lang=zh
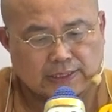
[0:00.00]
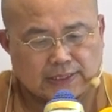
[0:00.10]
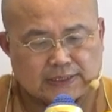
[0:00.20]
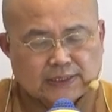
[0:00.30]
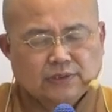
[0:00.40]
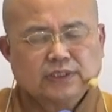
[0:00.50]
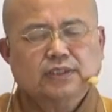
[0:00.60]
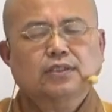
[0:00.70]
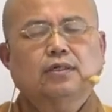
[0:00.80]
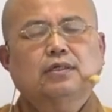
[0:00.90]
意思就
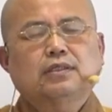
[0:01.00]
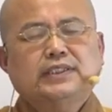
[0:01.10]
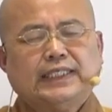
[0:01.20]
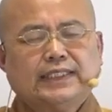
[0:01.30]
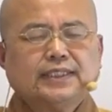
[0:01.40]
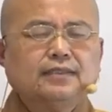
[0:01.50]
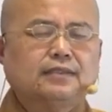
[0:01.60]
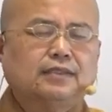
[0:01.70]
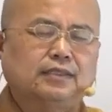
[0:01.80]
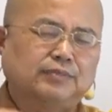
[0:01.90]
是说，假设
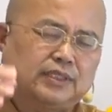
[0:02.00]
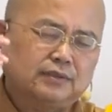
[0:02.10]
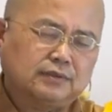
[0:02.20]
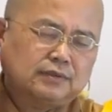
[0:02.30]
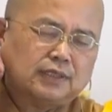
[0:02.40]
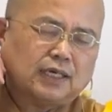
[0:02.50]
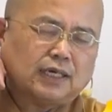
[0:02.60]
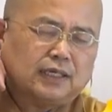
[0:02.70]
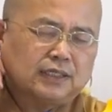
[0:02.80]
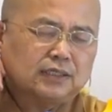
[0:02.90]
你们
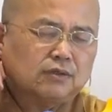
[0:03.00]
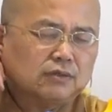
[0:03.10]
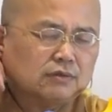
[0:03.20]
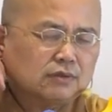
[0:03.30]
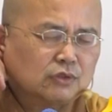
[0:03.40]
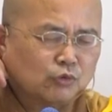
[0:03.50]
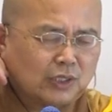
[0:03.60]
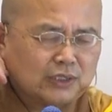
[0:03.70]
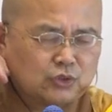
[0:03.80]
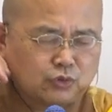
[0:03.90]
啊能够
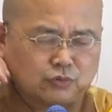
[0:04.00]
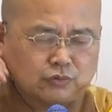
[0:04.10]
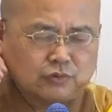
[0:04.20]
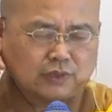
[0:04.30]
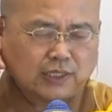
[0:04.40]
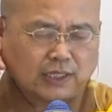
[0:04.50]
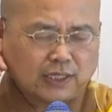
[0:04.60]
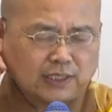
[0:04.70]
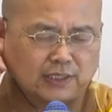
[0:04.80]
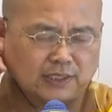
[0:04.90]
断除
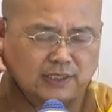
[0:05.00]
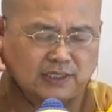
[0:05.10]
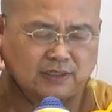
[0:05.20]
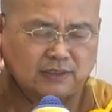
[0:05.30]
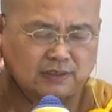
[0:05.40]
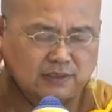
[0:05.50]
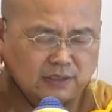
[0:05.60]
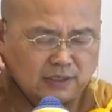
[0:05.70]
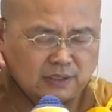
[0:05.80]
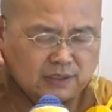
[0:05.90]
啊一个
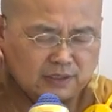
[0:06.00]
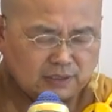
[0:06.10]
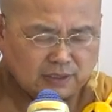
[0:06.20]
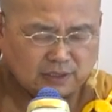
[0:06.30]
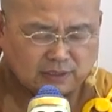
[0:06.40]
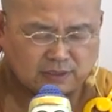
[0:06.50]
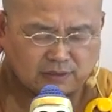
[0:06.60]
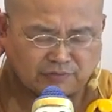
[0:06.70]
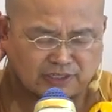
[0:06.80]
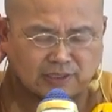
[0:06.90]
一
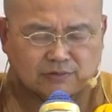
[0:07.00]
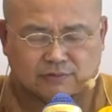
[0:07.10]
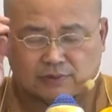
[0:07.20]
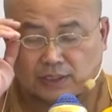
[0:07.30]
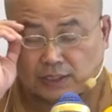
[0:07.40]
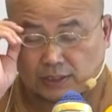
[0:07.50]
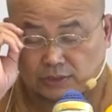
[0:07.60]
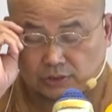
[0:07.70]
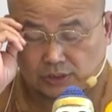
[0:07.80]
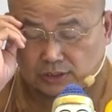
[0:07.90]
个烦恼
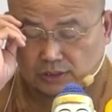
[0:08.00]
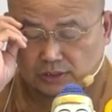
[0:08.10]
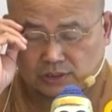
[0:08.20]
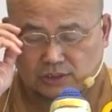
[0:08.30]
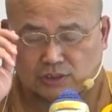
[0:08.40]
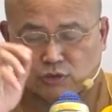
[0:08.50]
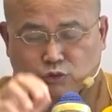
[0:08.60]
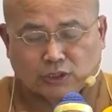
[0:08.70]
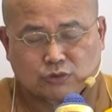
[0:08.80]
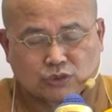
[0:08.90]
啊，就是能够
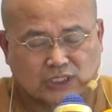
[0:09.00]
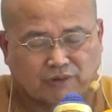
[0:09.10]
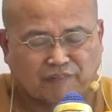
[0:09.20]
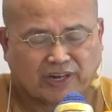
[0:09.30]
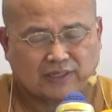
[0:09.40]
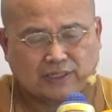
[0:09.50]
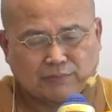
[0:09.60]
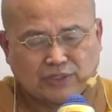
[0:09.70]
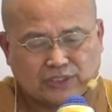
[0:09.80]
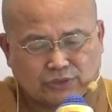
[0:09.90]
断除这一法，那
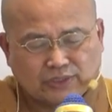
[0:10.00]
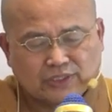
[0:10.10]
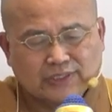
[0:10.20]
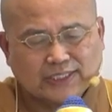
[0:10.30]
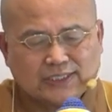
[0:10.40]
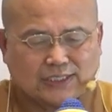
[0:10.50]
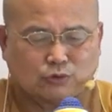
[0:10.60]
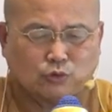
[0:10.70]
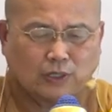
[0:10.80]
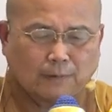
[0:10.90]
么你就能够得
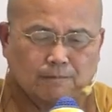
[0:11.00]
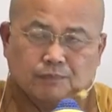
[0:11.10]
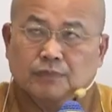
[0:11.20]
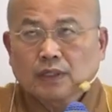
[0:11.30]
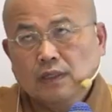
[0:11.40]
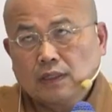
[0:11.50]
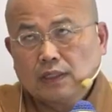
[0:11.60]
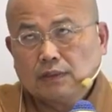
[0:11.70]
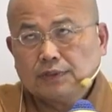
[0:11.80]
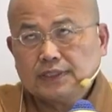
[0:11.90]
解脱了。
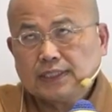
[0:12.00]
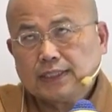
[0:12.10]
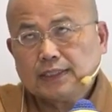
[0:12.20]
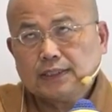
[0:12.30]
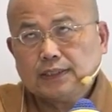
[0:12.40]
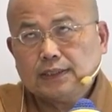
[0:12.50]
那么在